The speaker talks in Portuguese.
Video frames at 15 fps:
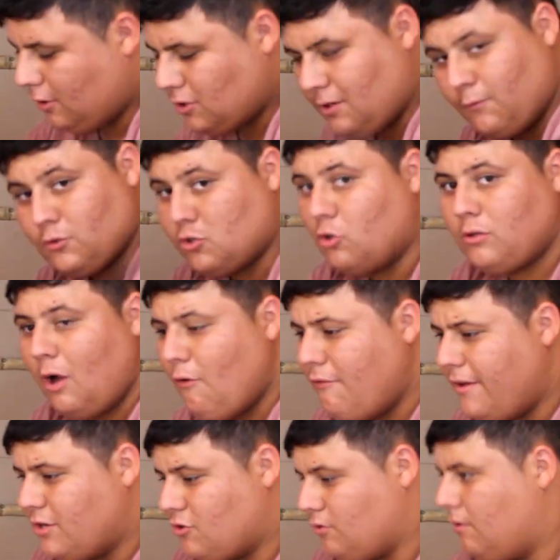Eu já vou soltar o
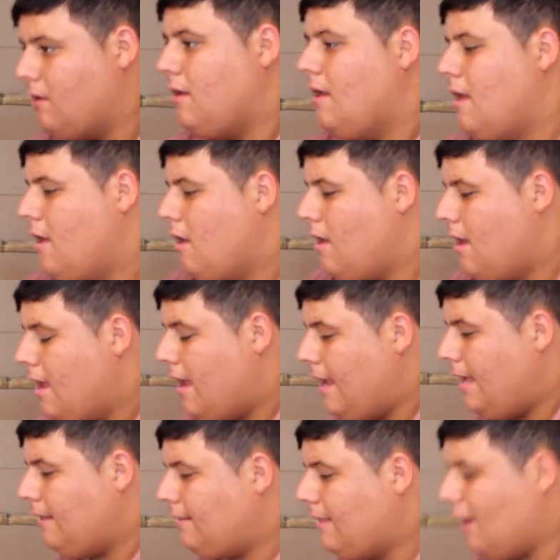vídeo.
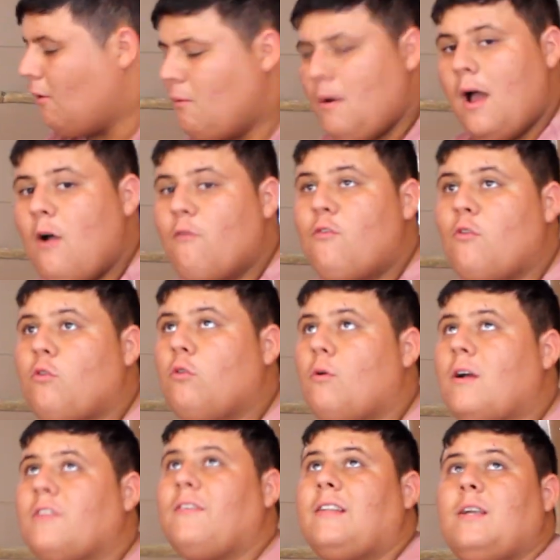Então, eu vou com o
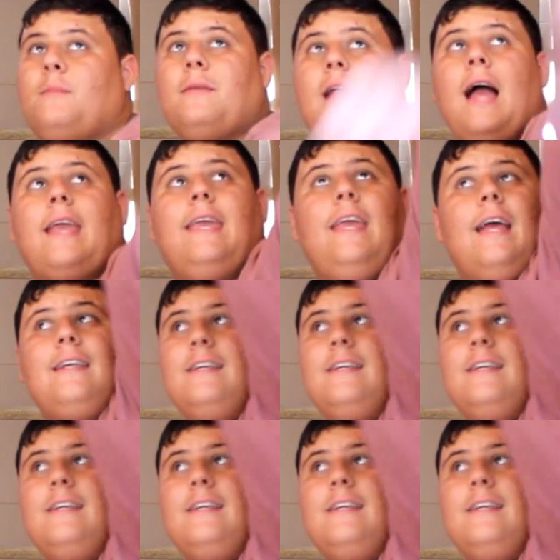Lucas, vai terminar aqui,